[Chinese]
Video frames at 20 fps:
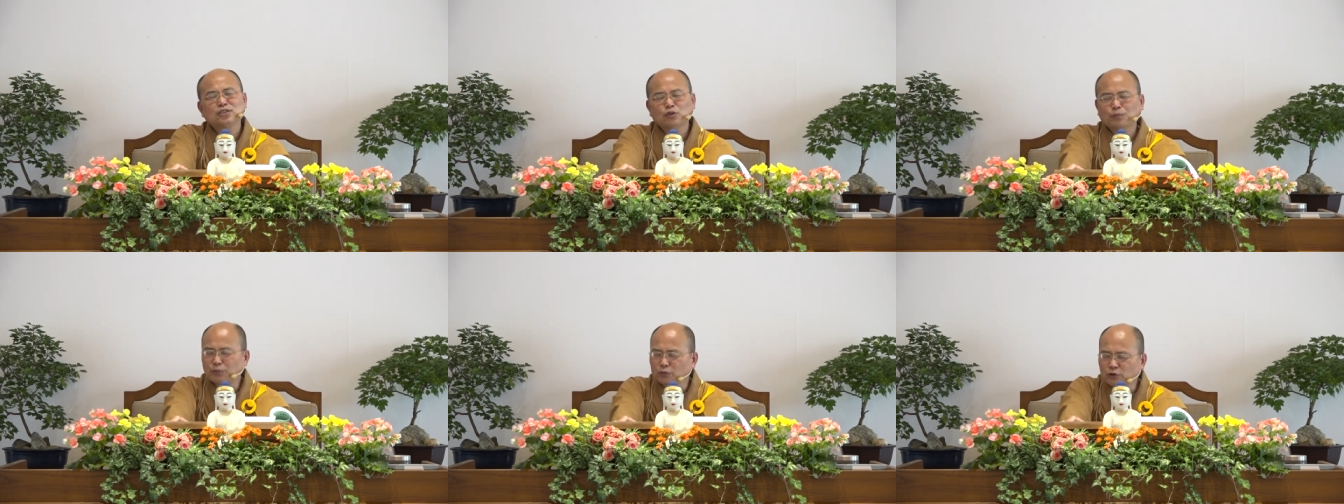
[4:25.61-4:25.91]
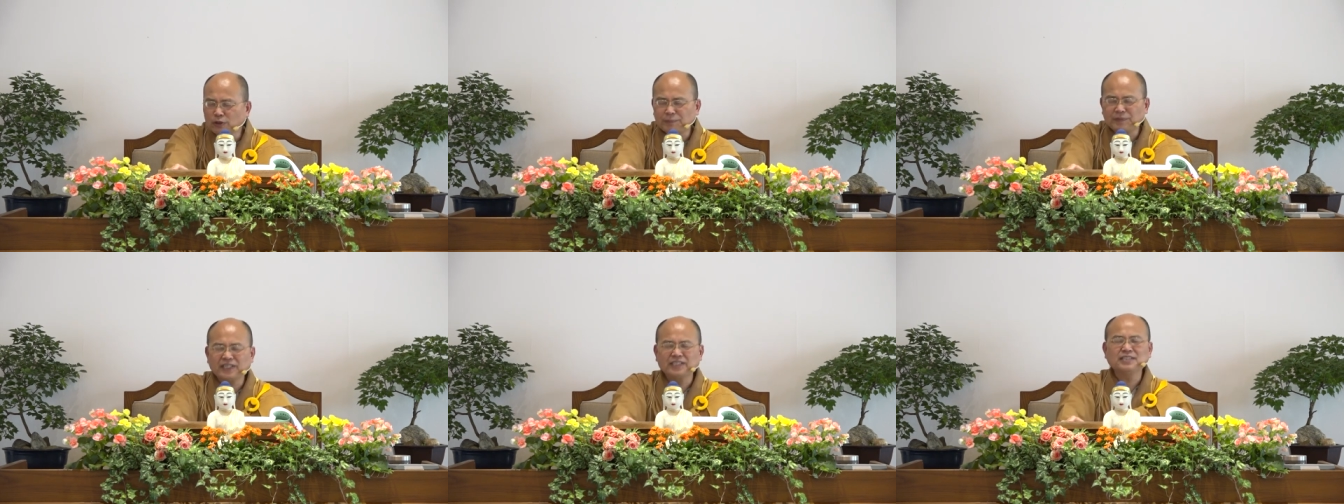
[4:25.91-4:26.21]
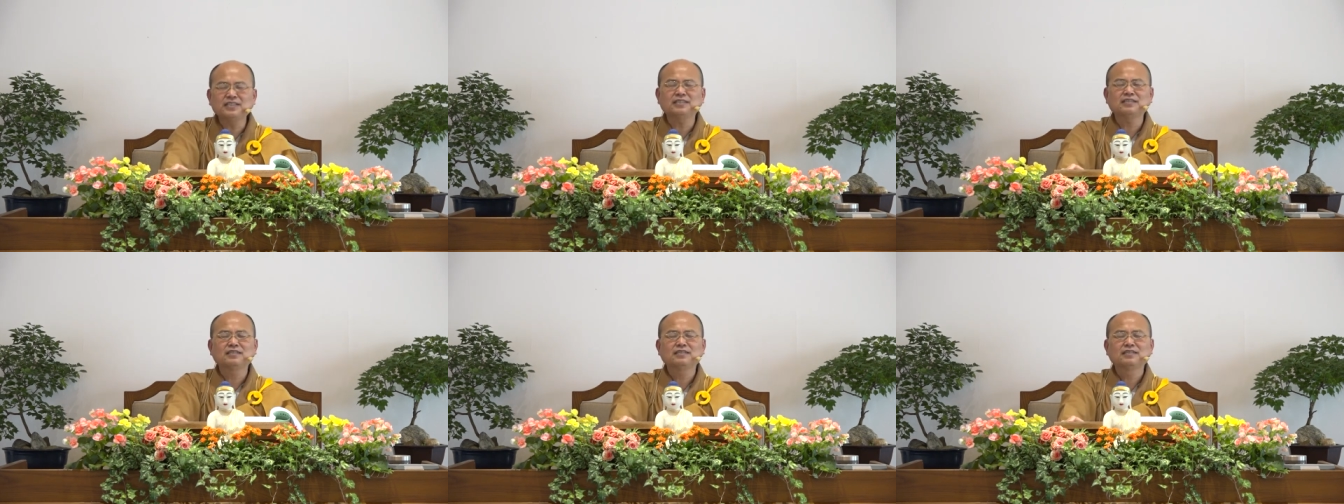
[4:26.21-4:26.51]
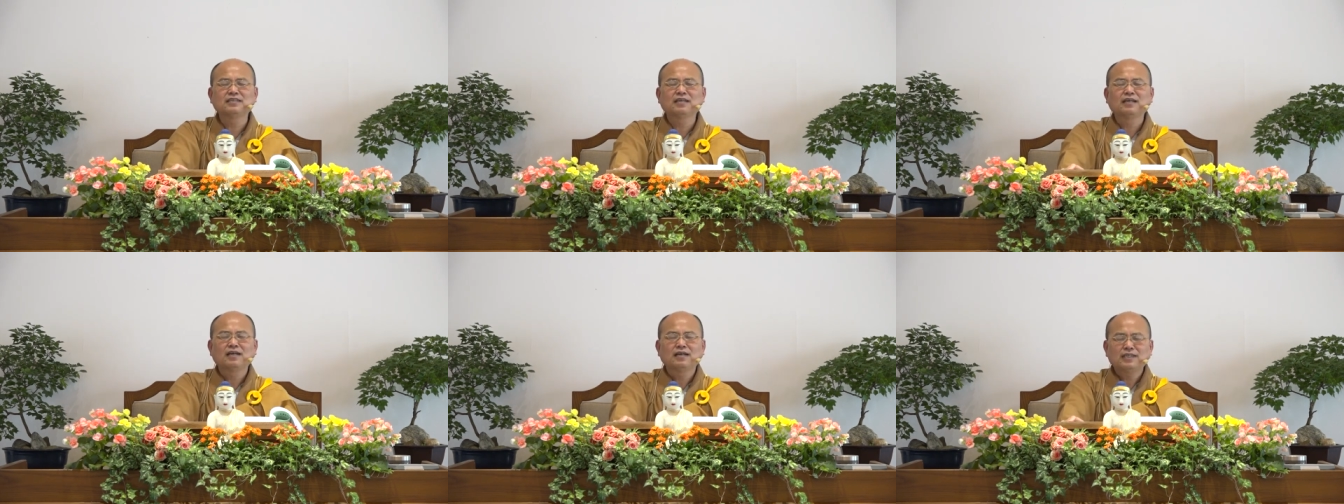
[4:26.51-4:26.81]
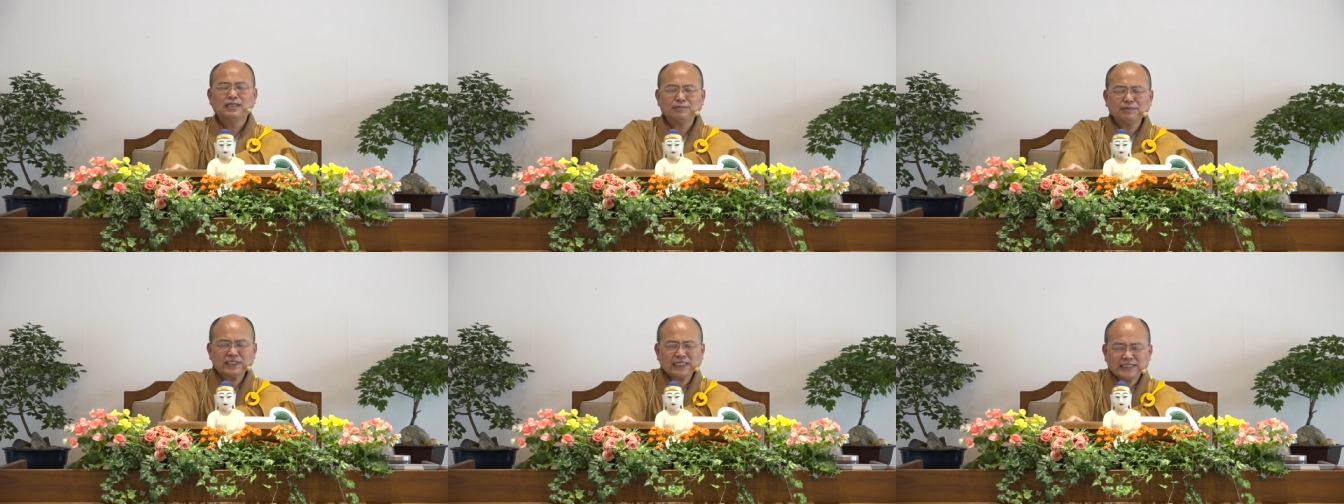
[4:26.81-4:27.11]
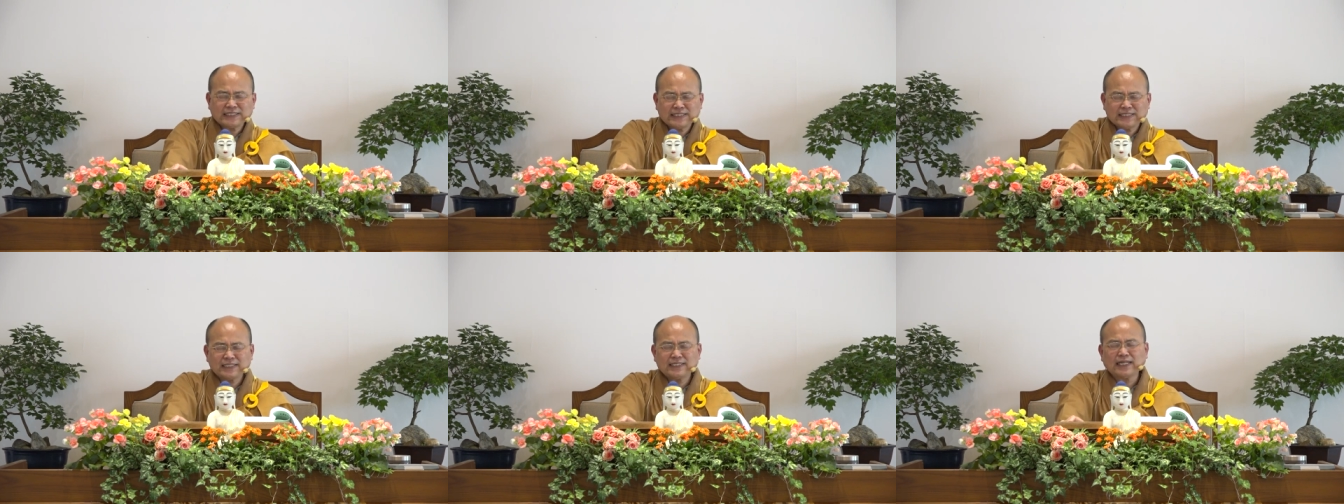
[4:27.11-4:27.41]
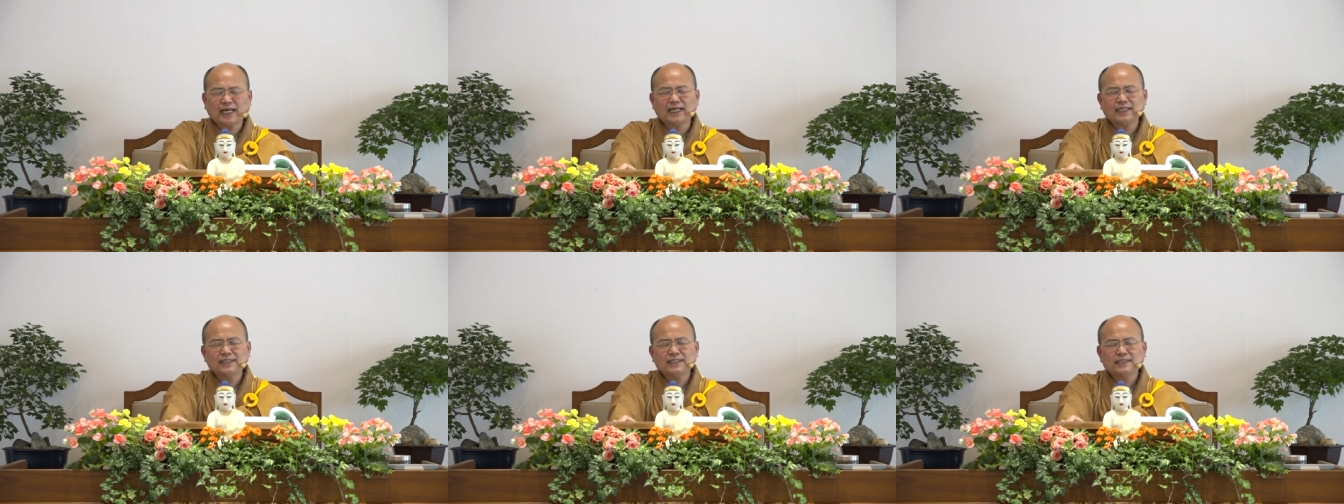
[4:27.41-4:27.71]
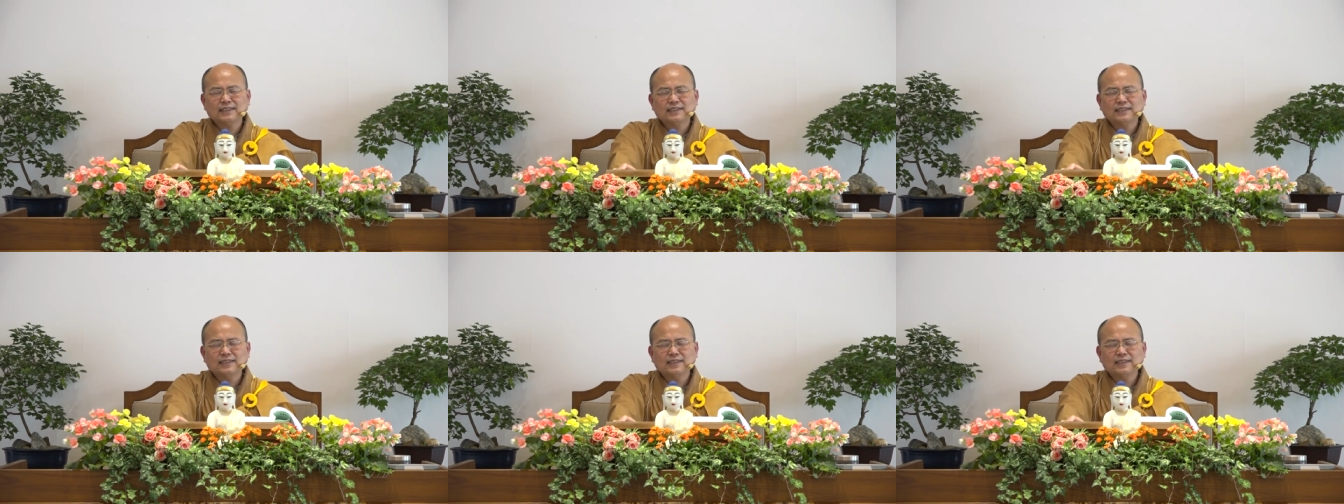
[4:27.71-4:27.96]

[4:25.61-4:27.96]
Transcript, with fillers: 就不会变异。那么，它既然